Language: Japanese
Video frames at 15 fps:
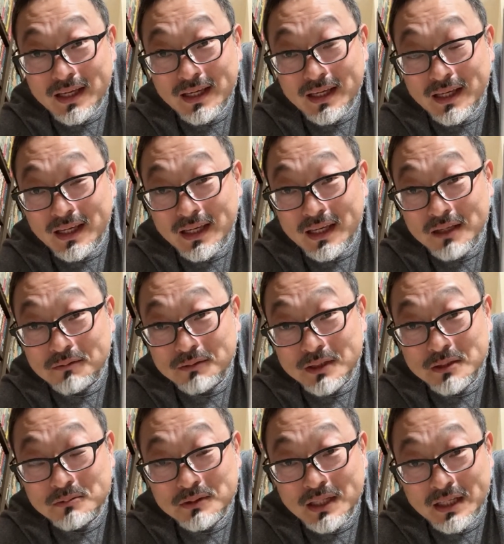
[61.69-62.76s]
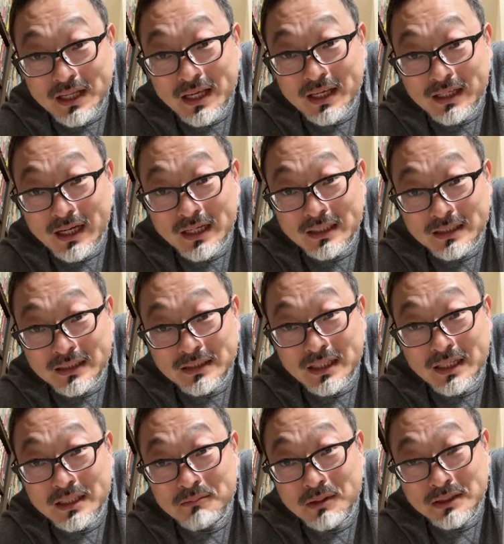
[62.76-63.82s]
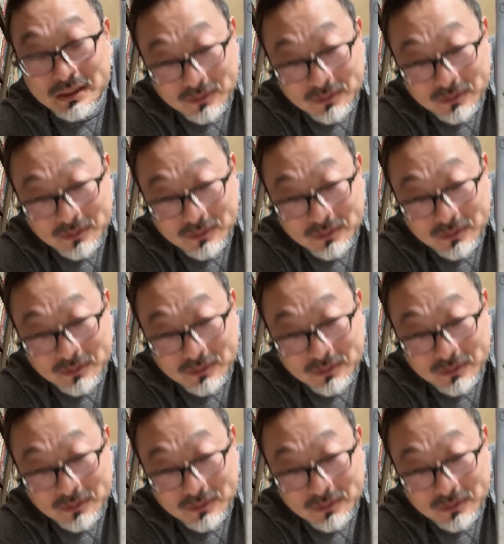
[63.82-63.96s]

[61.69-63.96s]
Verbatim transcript: えー、フィルムでね、かけていただきまして、